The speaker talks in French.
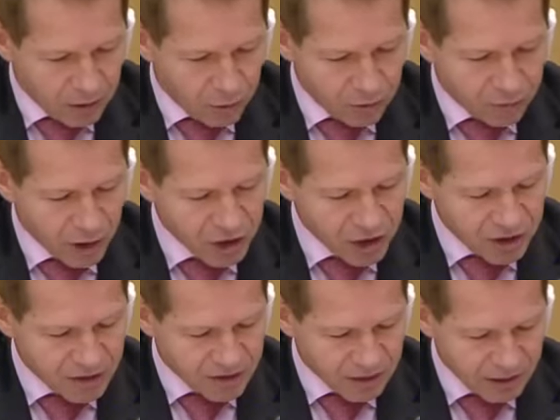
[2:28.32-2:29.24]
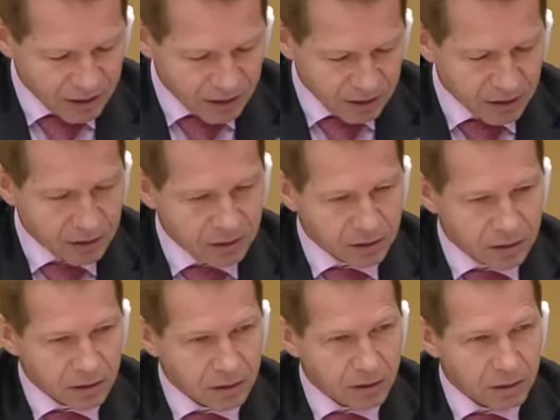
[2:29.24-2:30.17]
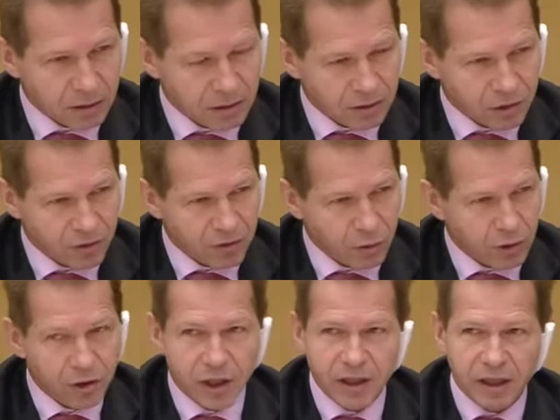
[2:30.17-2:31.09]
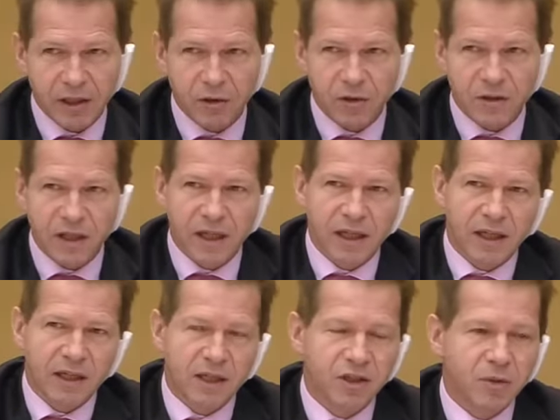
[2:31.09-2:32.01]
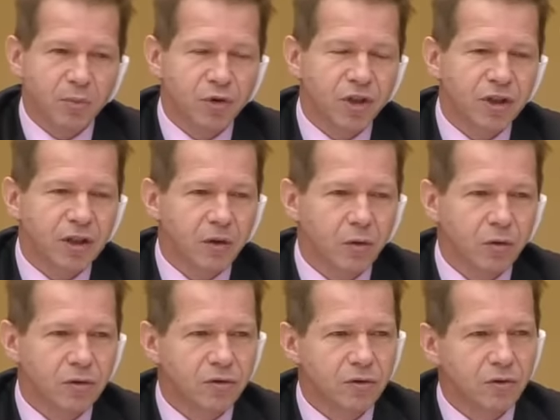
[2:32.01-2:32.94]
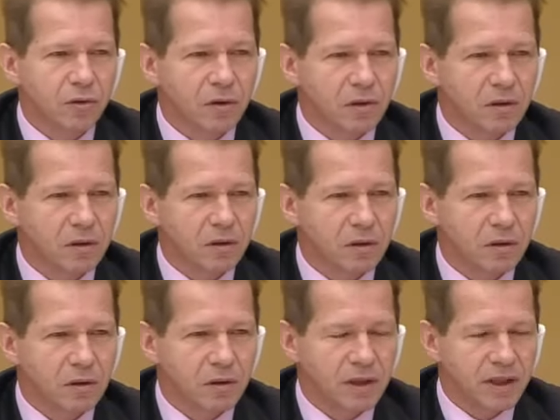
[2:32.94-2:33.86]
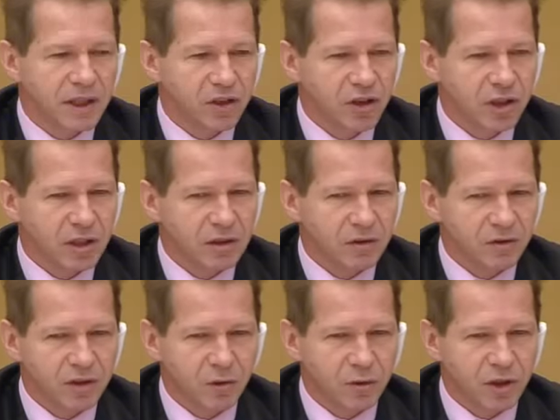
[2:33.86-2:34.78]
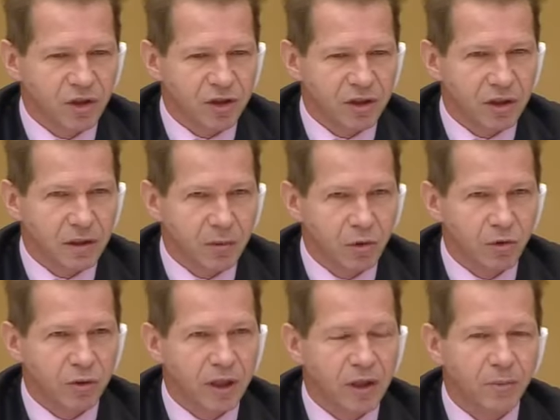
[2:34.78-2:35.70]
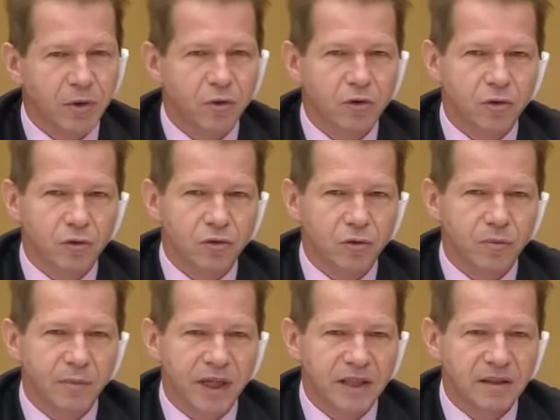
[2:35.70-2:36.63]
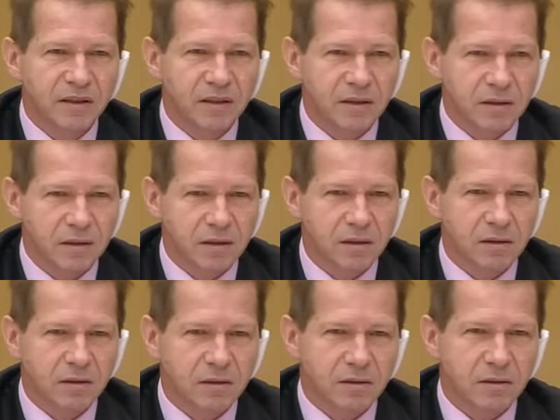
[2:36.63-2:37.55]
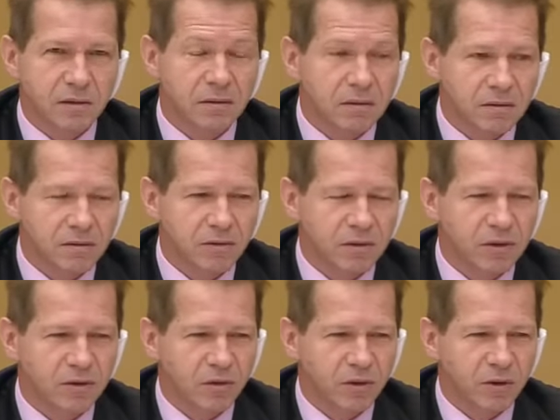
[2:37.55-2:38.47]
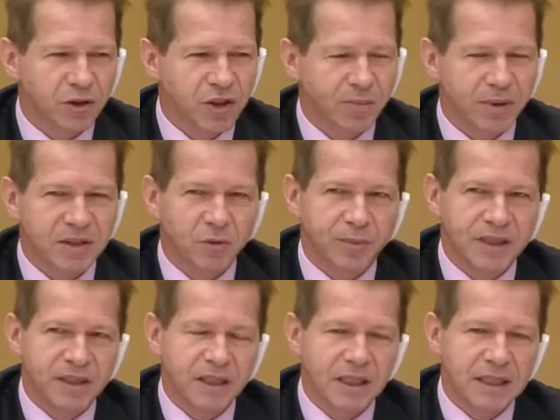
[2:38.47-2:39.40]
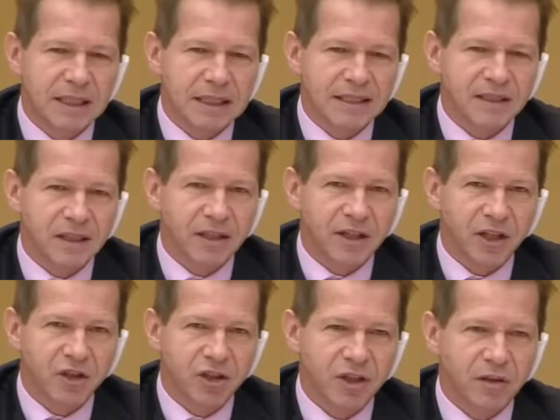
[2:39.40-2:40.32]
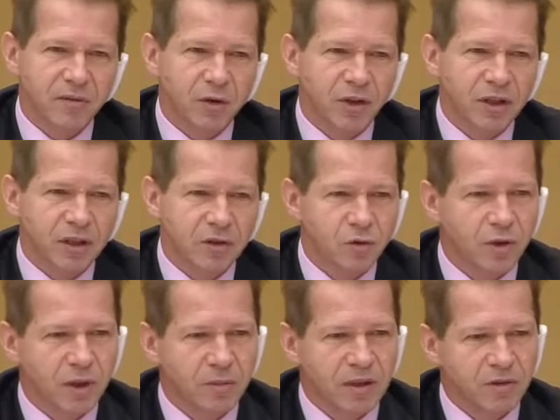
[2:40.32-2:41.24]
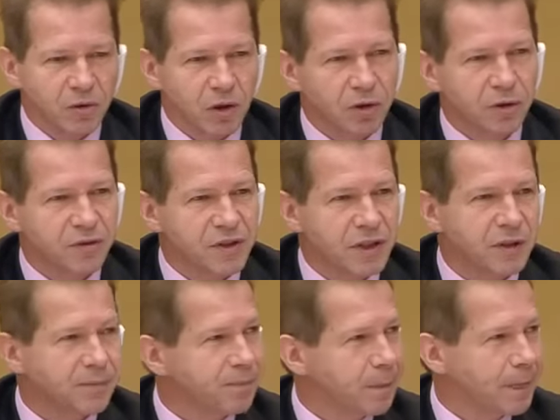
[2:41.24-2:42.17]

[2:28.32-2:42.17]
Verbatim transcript: Une fois que j'ai dit ça, euh, je vais vous donner quelques éclairages un peu généraux sur euh, l'énergie et la transition énergétique. Alors d'abord, je voudrais rappeler une chose toute bête, euh, je suis désolé, on n'échappe pas à son passé, c'est que l'énergie, avant d'être un sujet de débat, c'est une grandeur physique.